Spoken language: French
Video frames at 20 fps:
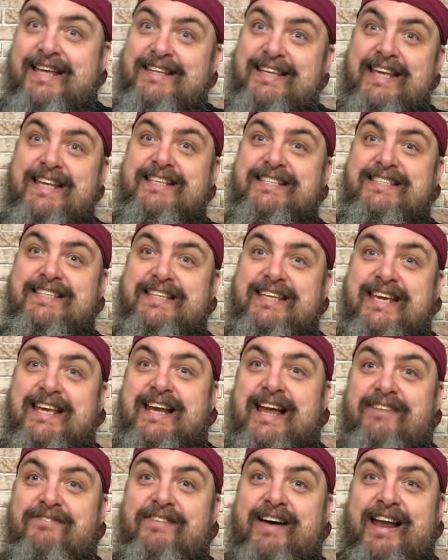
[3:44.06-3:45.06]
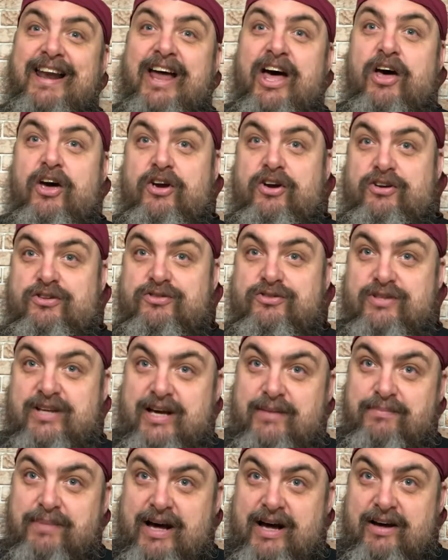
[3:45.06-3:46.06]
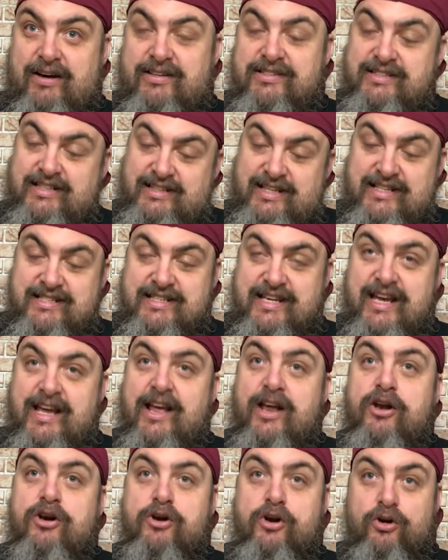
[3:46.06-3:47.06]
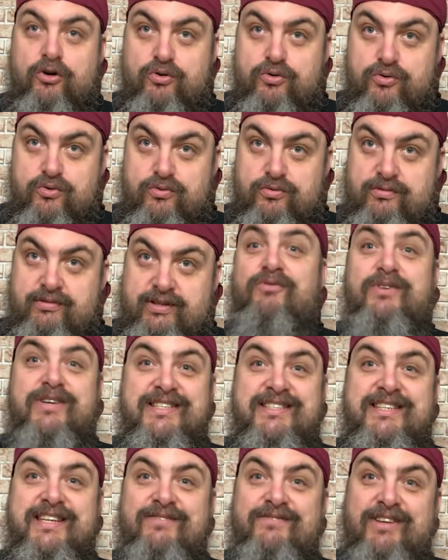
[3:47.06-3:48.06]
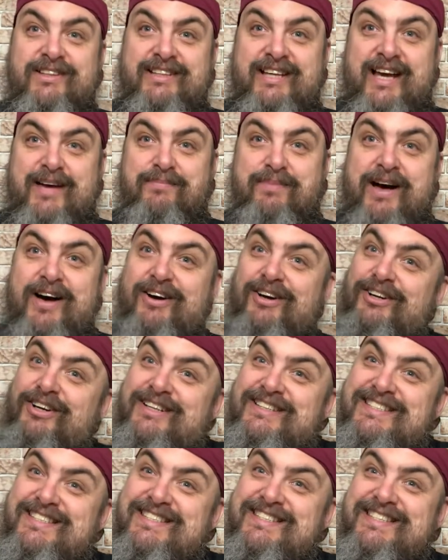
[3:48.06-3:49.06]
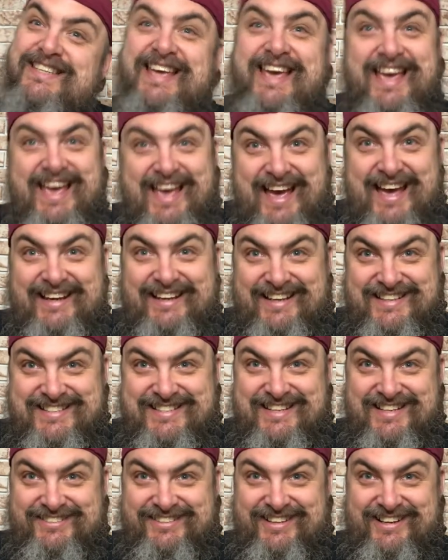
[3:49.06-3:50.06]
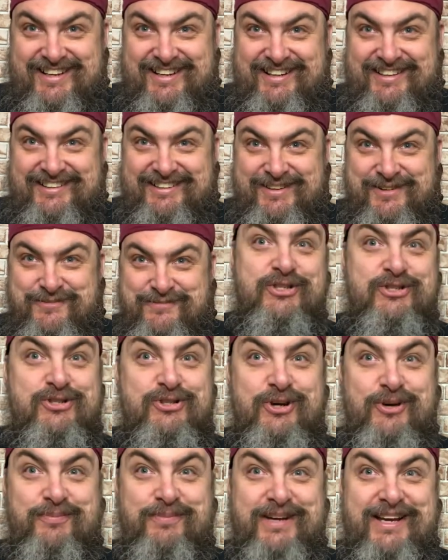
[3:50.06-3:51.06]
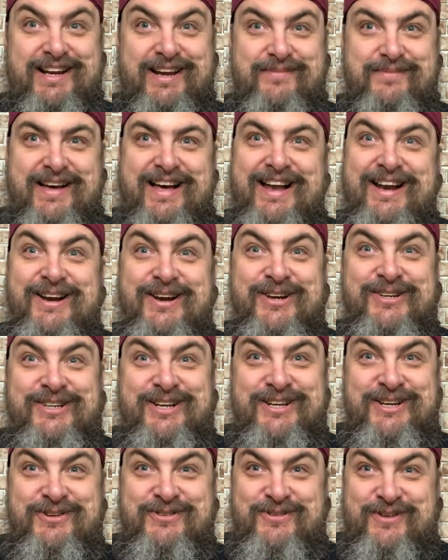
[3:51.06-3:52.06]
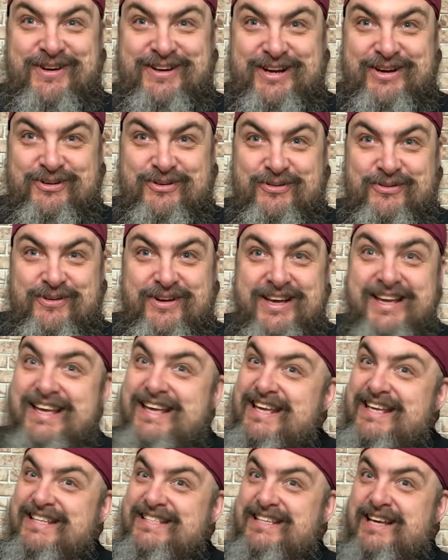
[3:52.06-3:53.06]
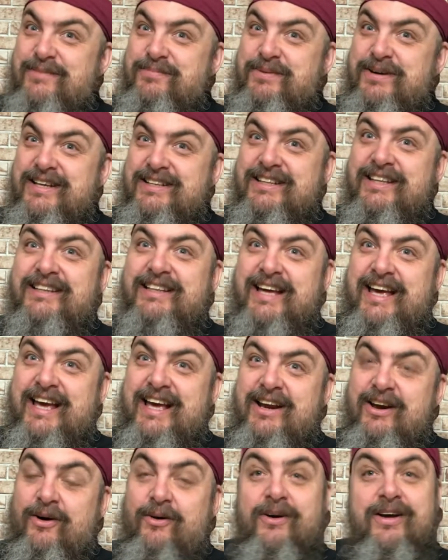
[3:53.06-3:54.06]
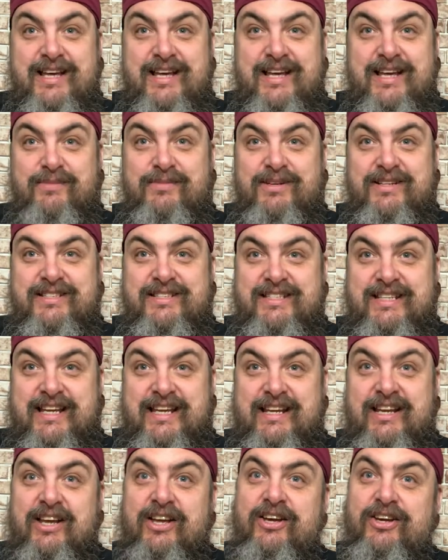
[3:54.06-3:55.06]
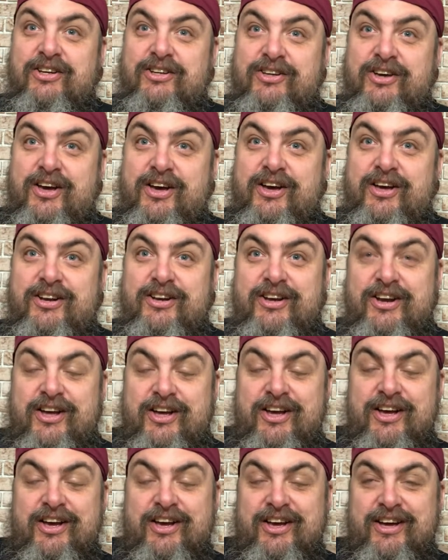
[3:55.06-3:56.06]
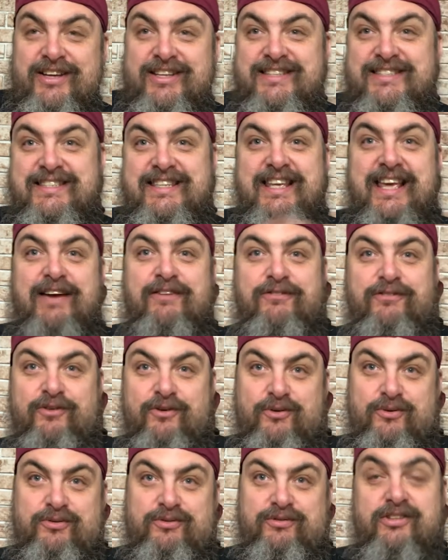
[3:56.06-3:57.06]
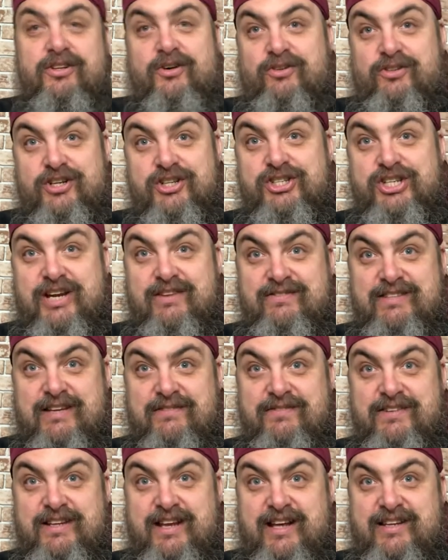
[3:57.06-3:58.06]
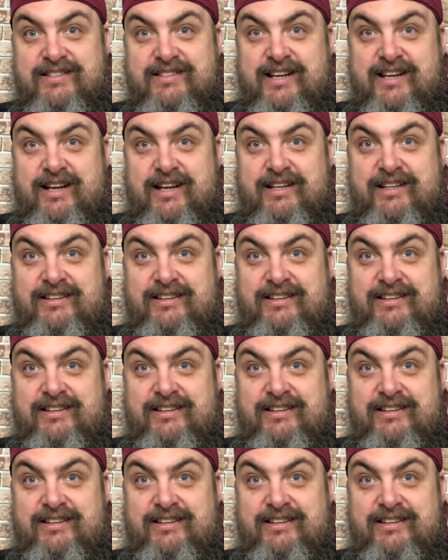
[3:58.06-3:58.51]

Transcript: d'indiquer la valeur du rapport, c'est-à-dire le coût. Voici votre rapport quotidien à 400 dollars. Surprenamment, là, j'en ai eu un écho. Ça n'a pas été très long. Semble-t-il que le CFO, donc le chef des finances dans